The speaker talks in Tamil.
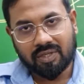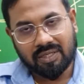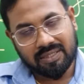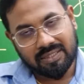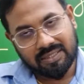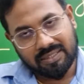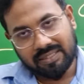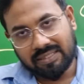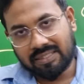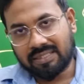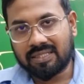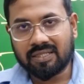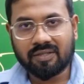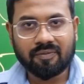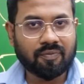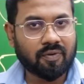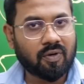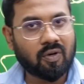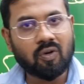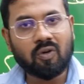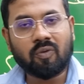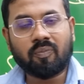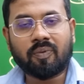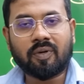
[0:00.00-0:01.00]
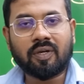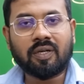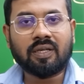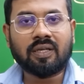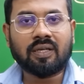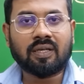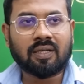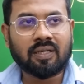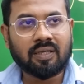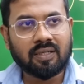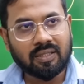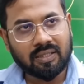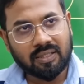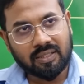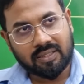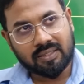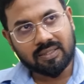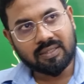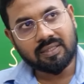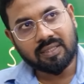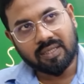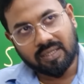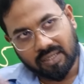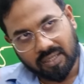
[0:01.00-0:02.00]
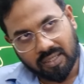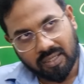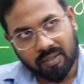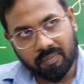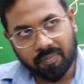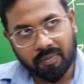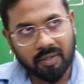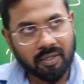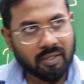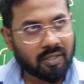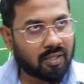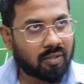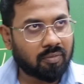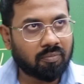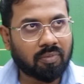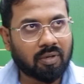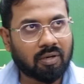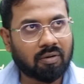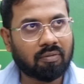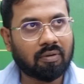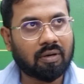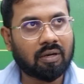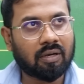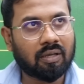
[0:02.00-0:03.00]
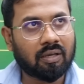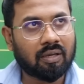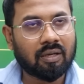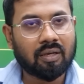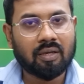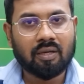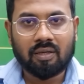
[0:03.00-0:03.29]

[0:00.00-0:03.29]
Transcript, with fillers: அந்த டெஸ்ட்டுக்கு ஃபாலோ பண்ணுங்கள் இல்லை டெஸ்ட்டில் நல்லா பண்ணலாலும் பரவாயில்ல